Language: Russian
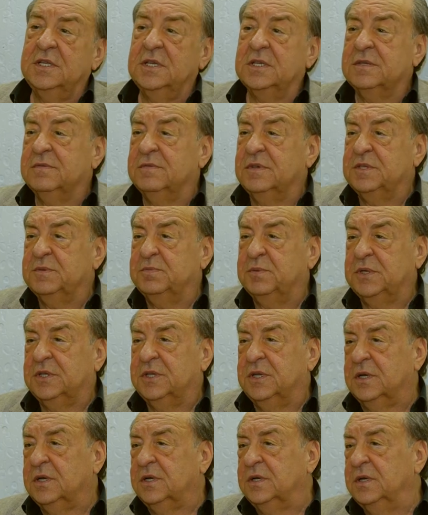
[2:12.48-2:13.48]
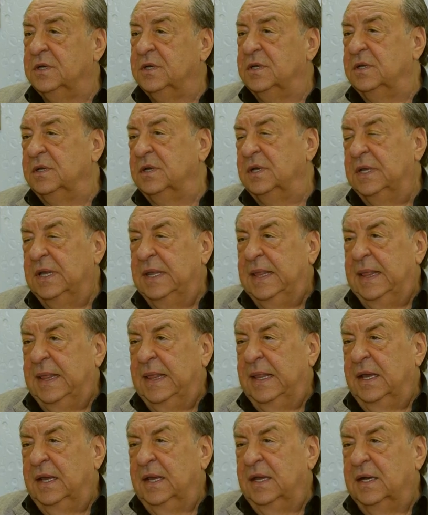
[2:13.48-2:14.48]
назвал спектакль
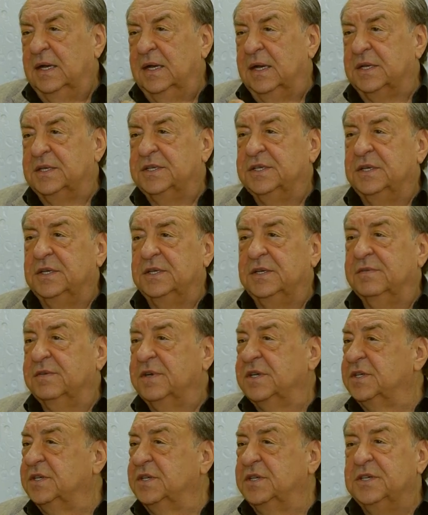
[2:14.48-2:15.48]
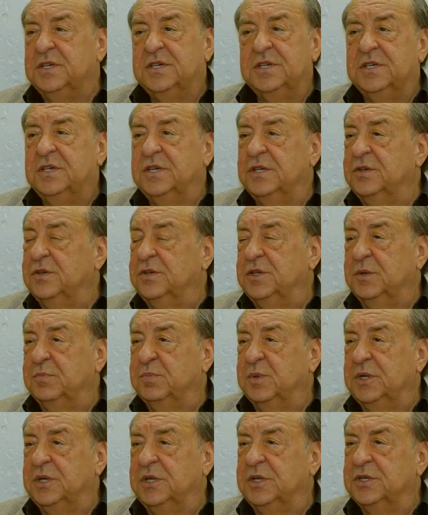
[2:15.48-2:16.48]
«Арсеньев расхищению не
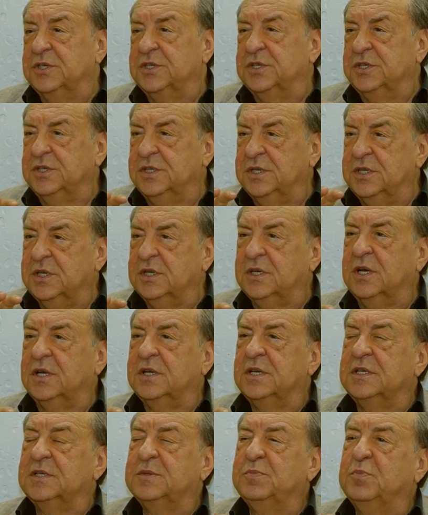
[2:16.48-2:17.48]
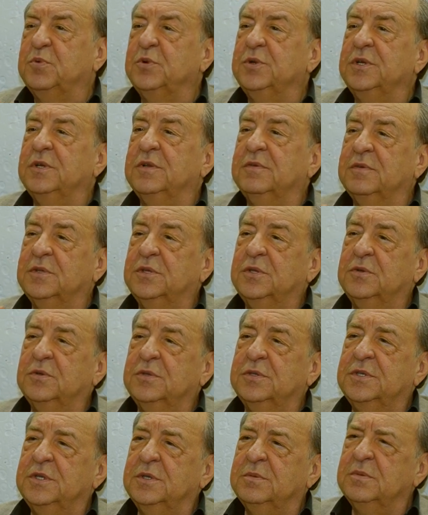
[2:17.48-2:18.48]
подлежит». И я как раз понял вот
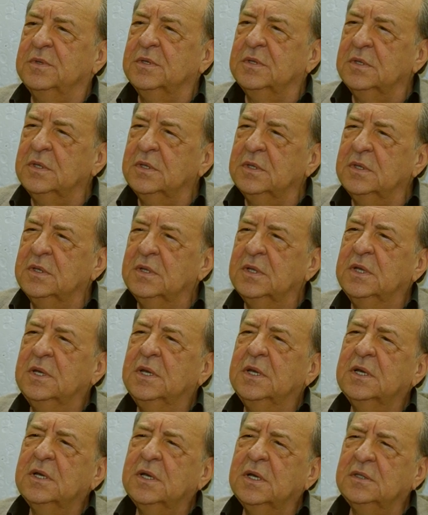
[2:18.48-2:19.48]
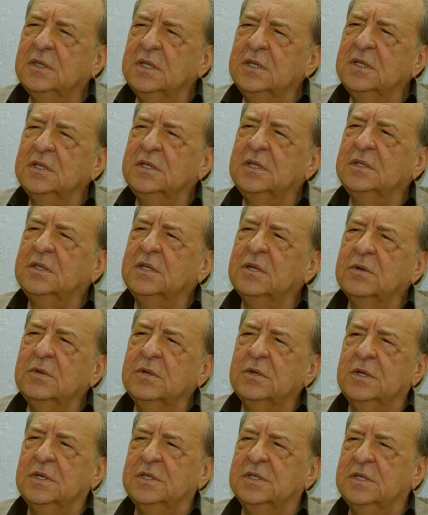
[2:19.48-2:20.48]
то, как-то надо
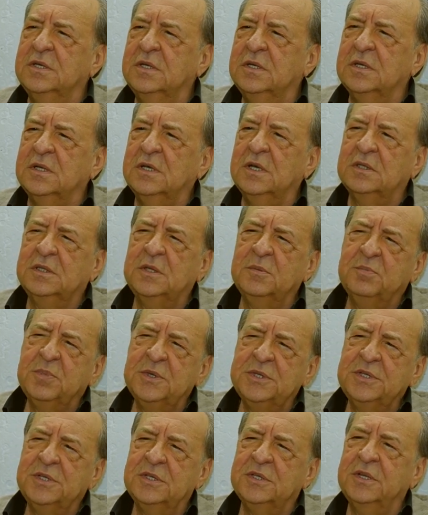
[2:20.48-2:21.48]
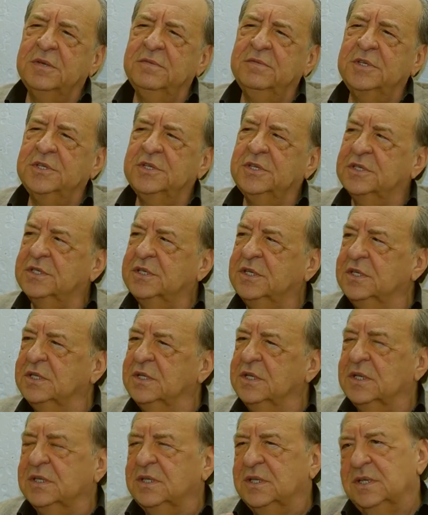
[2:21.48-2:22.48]
трогательно, как-то по-человечески
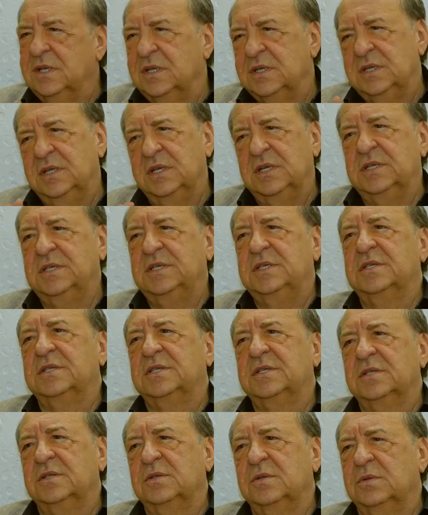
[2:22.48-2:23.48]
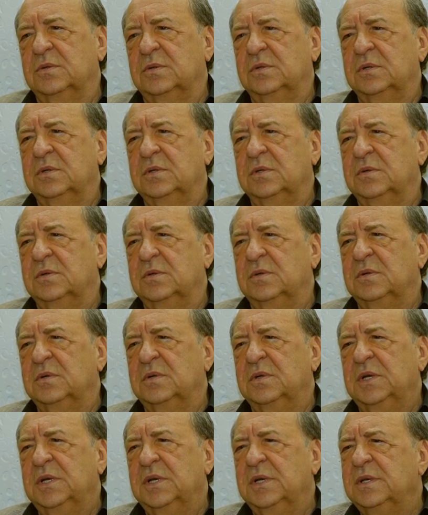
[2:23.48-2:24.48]
надо относиться друг к другу.
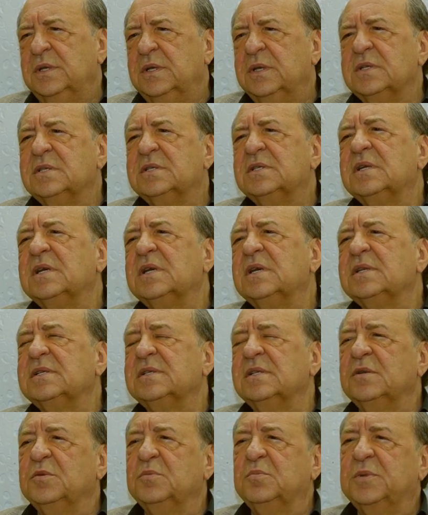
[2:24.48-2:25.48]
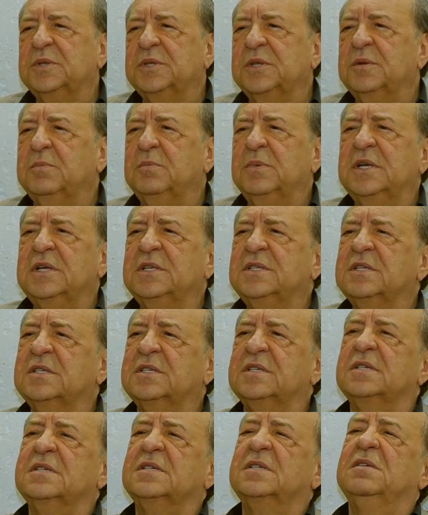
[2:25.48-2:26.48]
Нельзя злоупотреблять и
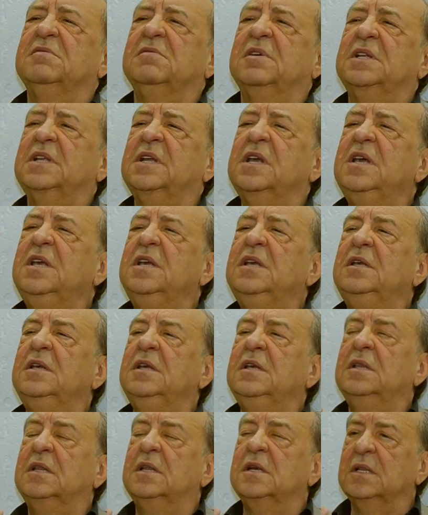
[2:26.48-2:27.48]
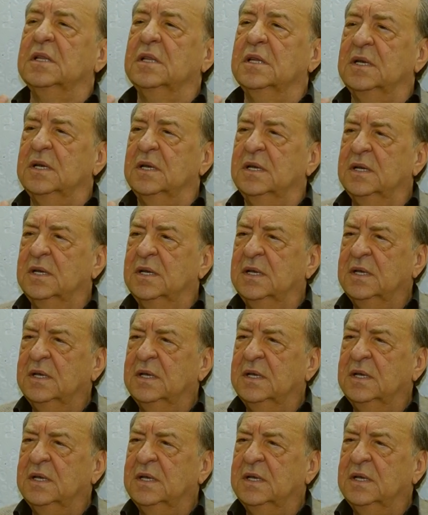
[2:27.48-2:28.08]
создавать идола,